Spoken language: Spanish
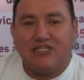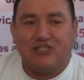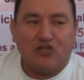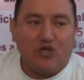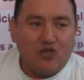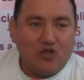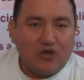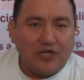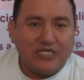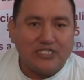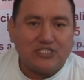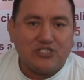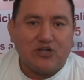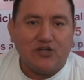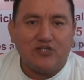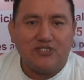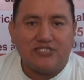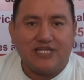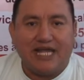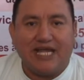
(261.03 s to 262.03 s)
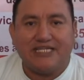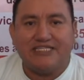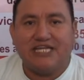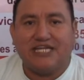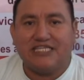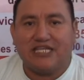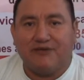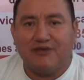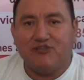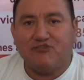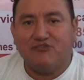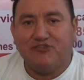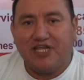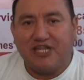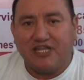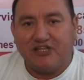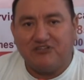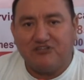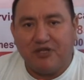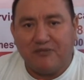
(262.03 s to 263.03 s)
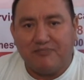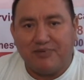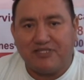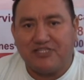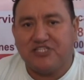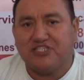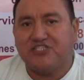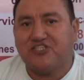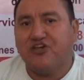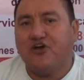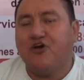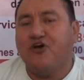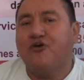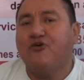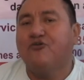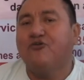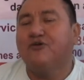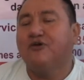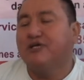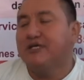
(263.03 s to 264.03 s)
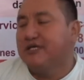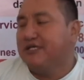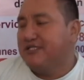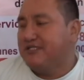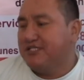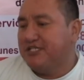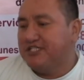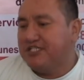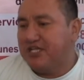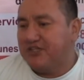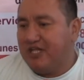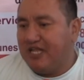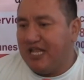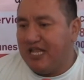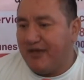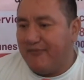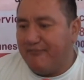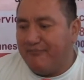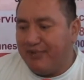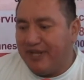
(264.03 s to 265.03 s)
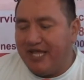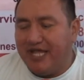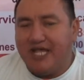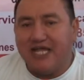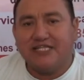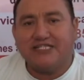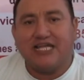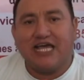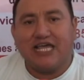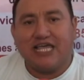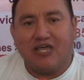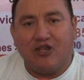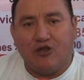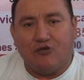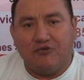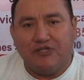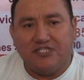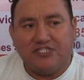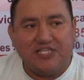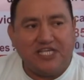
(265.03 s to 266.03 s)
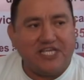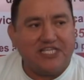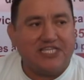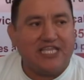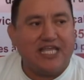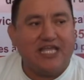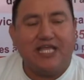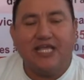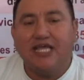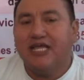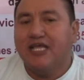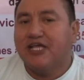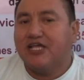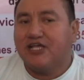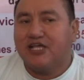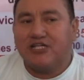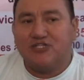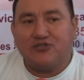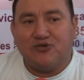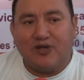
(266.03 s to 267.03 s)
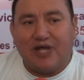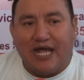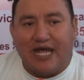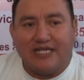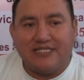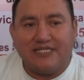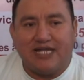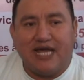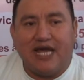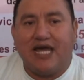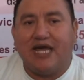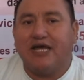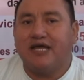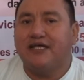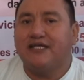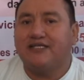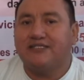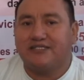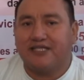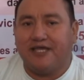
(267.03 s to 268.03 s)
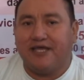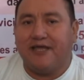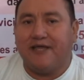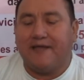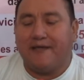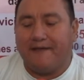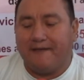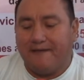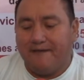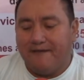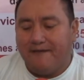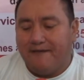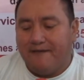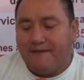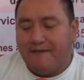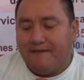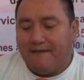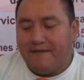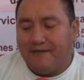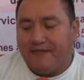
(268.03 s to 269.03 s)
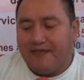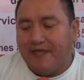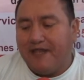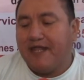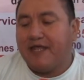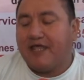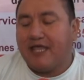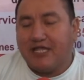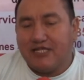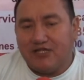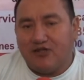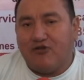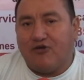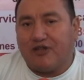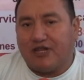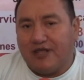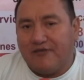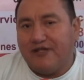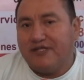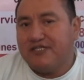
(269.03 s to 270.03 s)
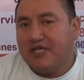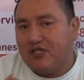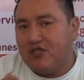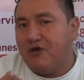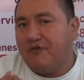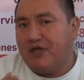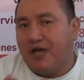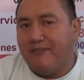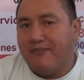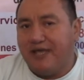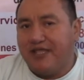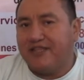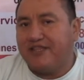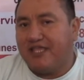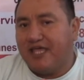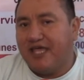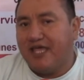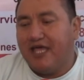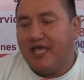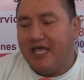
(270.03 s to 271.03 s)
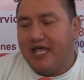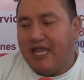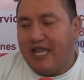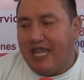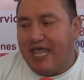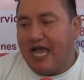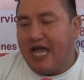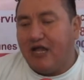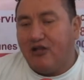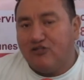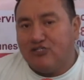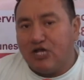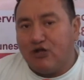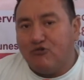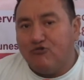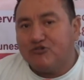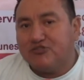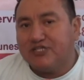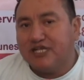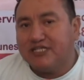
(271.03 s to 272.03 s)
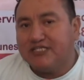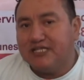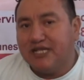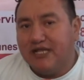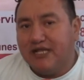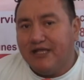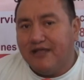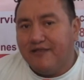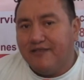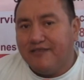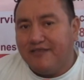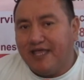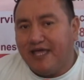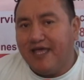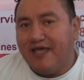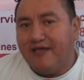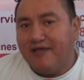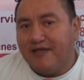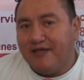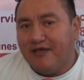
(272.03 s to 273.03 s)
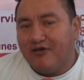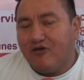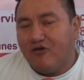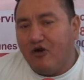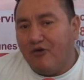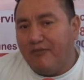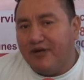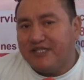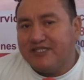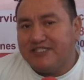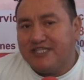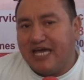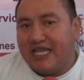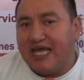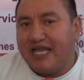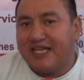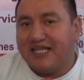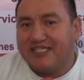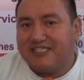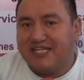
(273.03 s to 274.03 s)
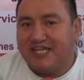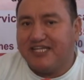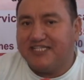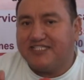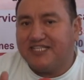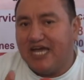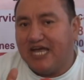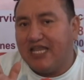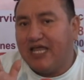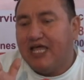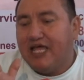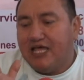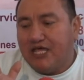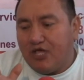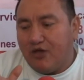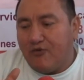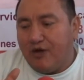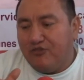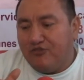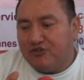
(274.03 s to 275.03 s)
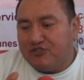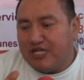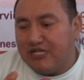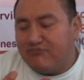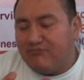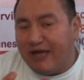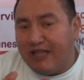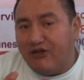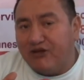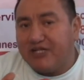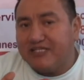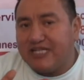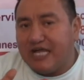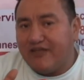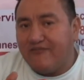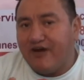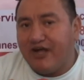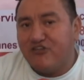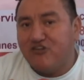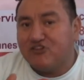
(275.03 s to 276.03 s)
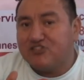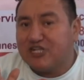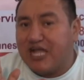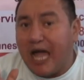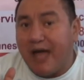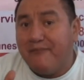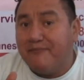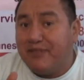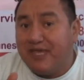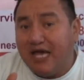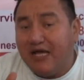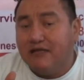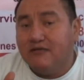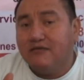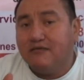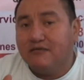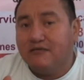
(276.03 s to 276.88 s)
Todo esto se hace a través de un derecho de petición, diciéndole a la empresa que lo visiten, que su casa este, quiere que se lo revisen y obviamente le hagan los ajustes de comercial a residencial. Y cuando estos valores tarifarios cambian,